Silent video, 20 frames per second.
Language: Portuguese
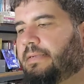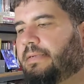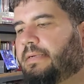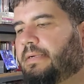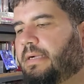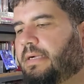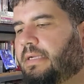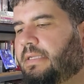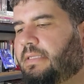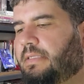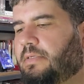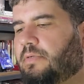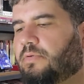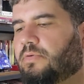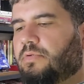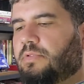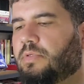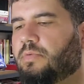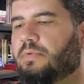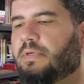Cai
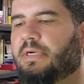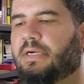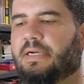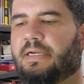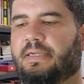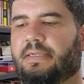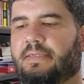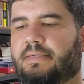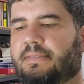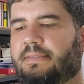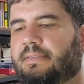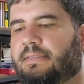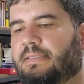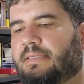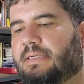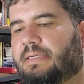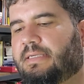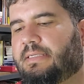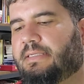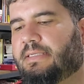ou não cai?
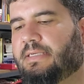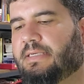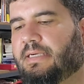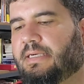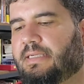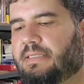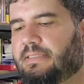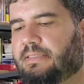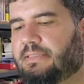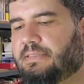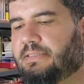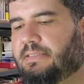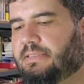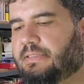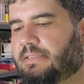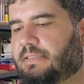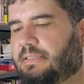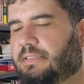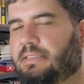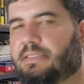
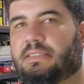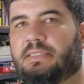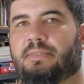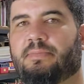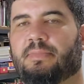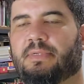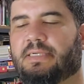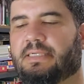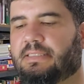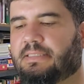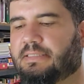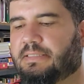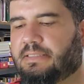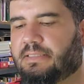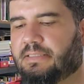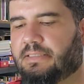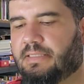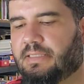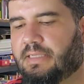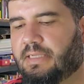haikais e animais.